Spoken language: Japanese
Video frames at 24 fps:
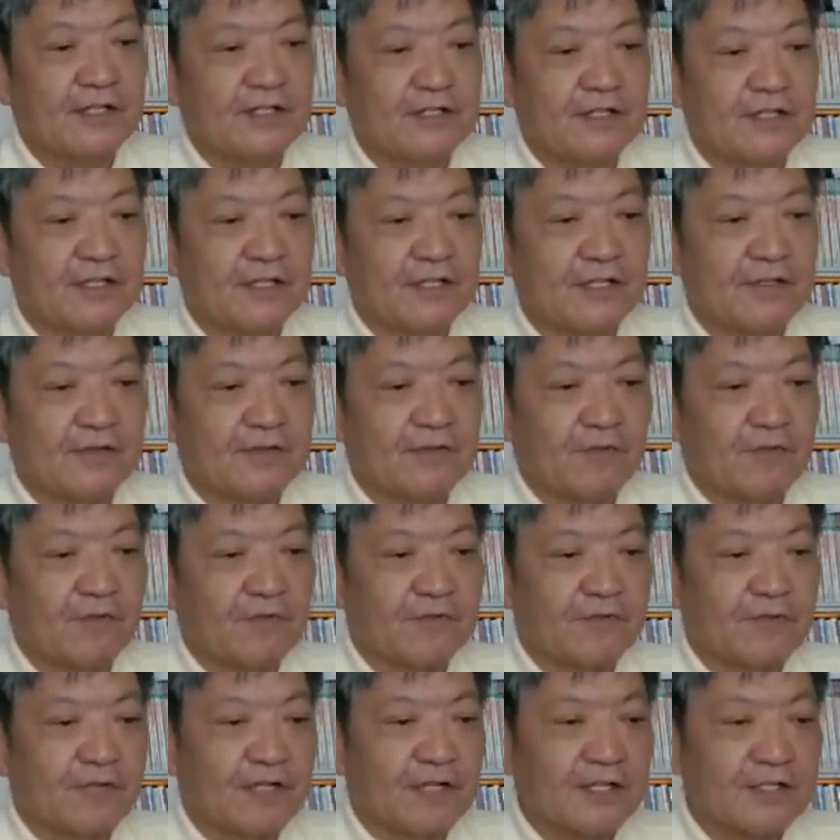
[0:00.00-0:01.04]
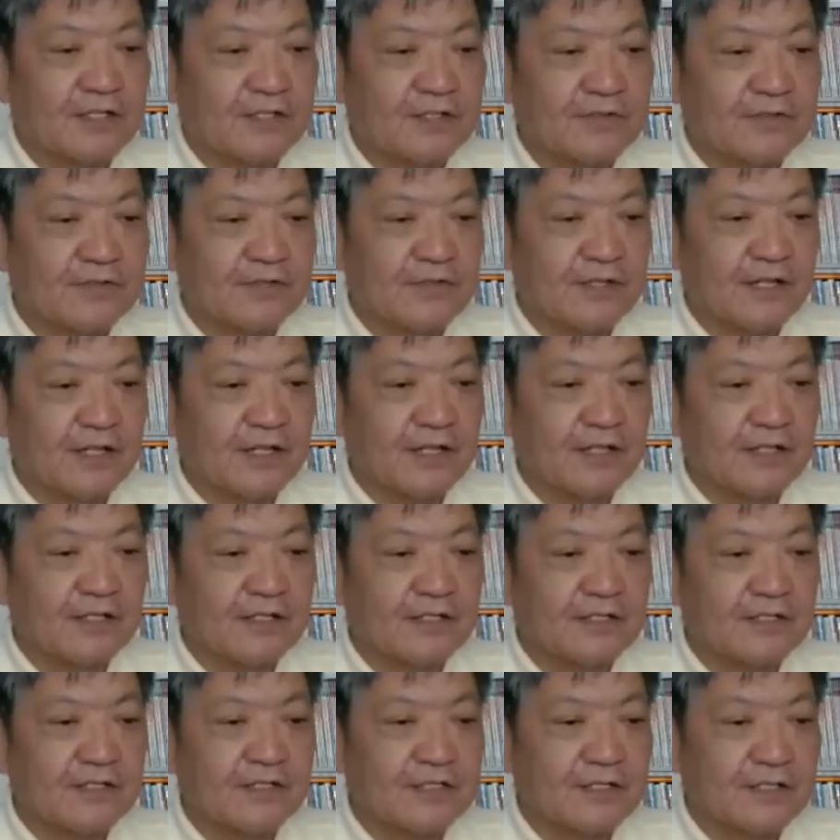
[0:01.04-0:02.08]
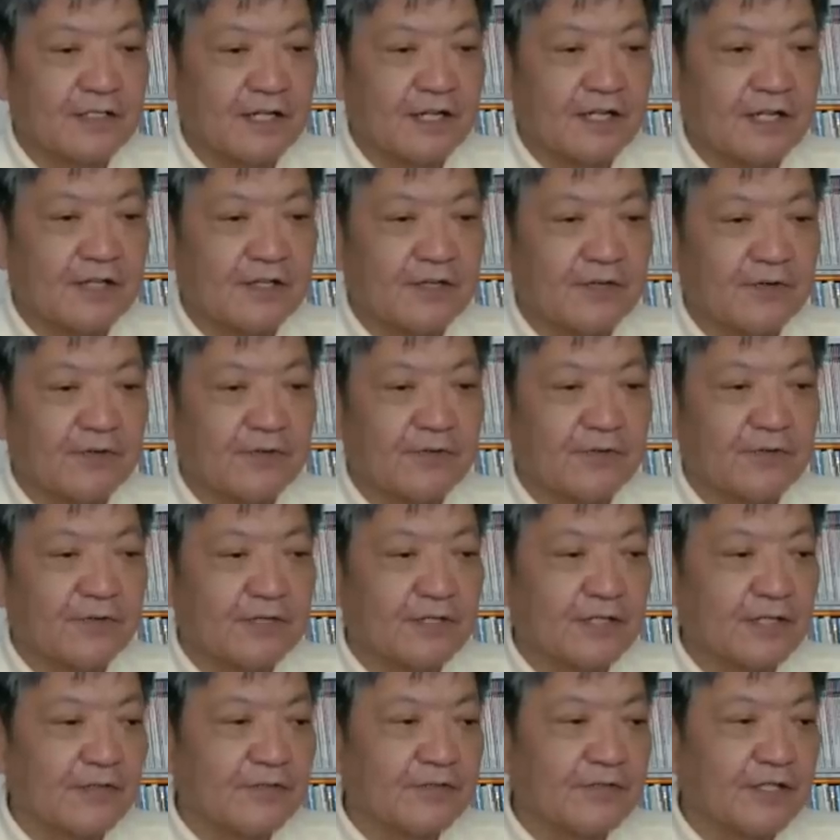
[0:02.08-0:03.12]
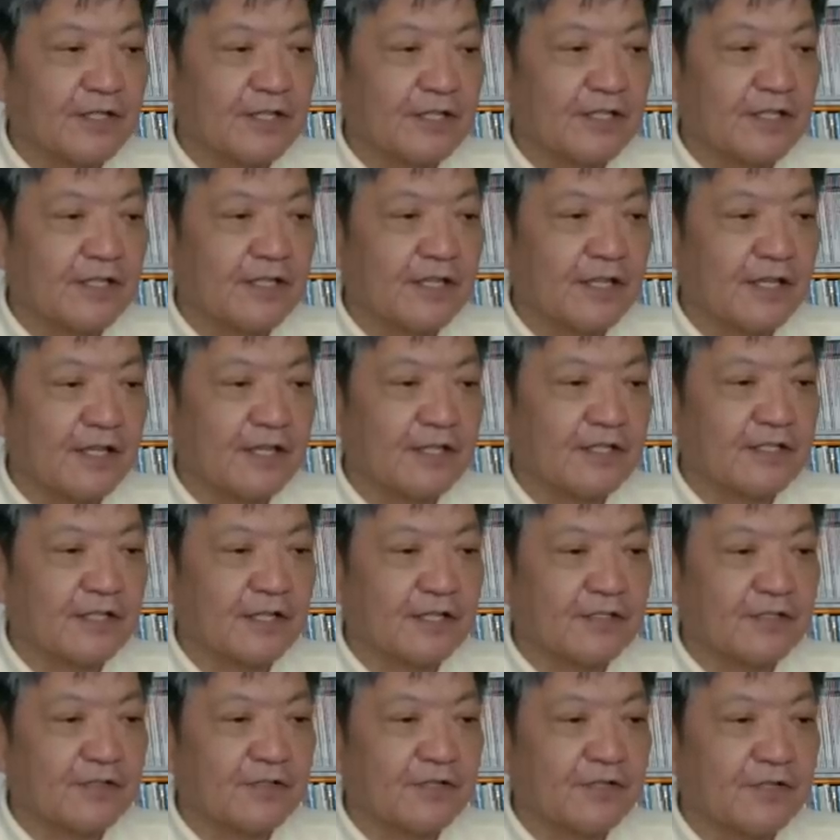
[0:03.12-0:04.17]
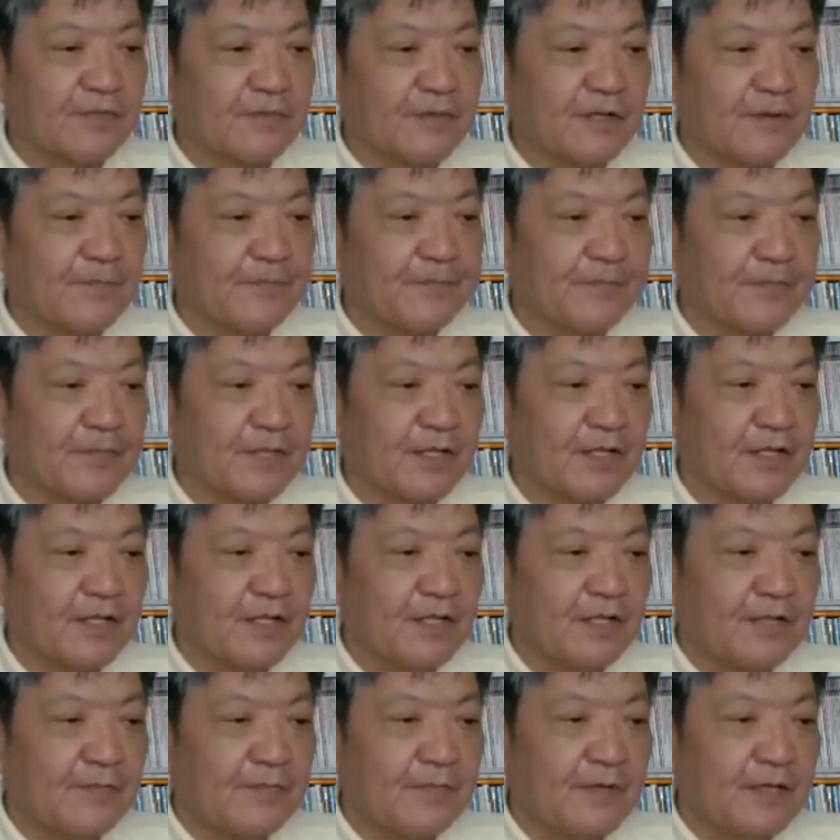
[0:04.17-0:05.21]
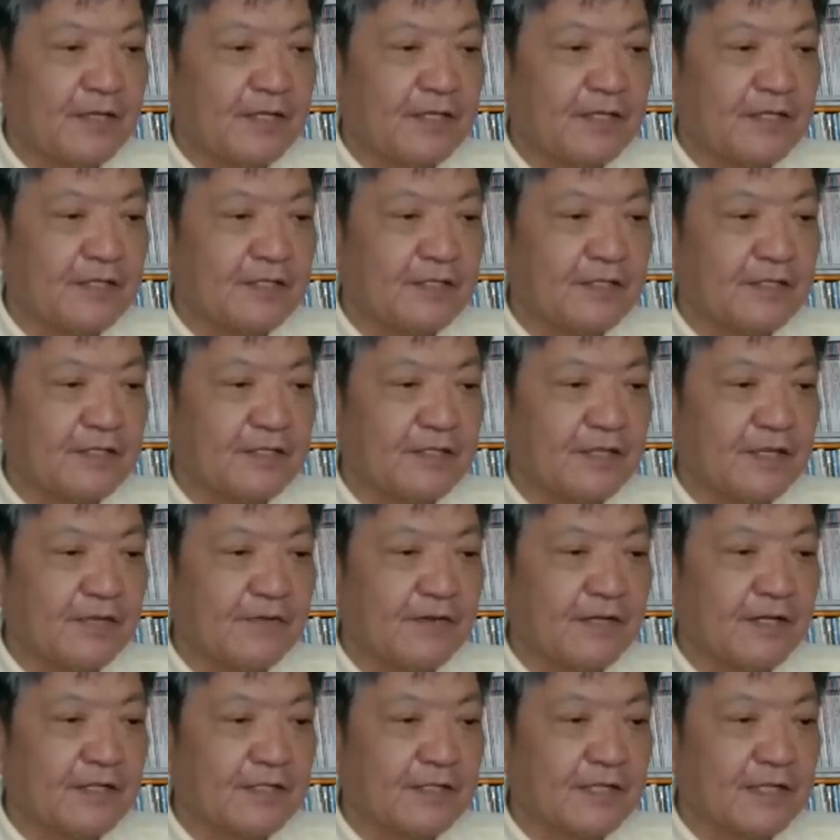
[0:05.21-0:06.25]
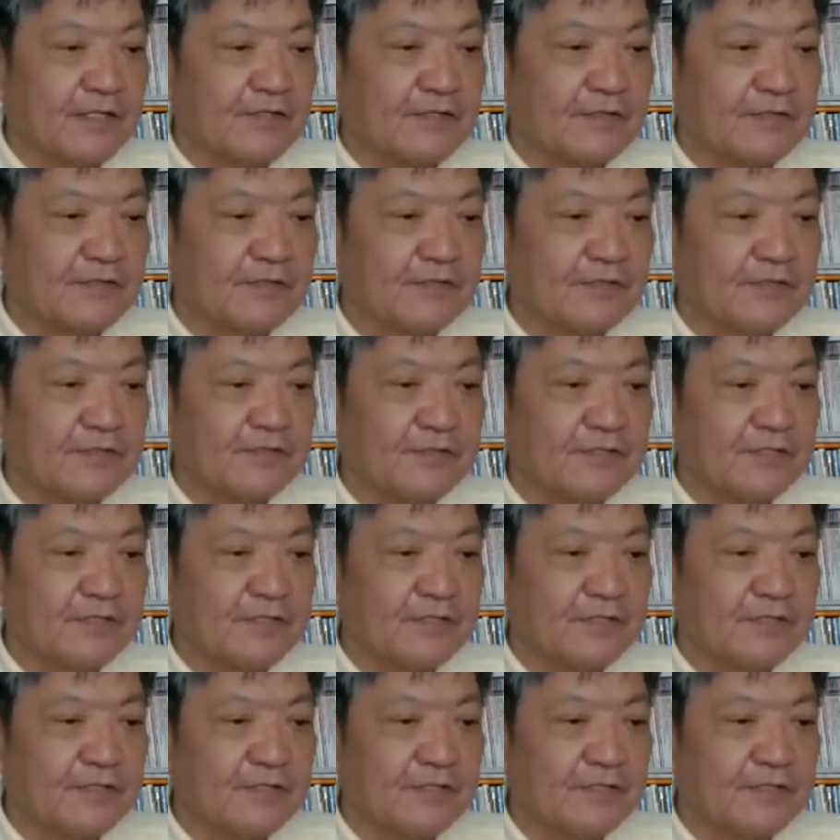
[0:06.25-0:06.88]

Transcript: に9日出演した評論家の関平さんによれば北京ではなく習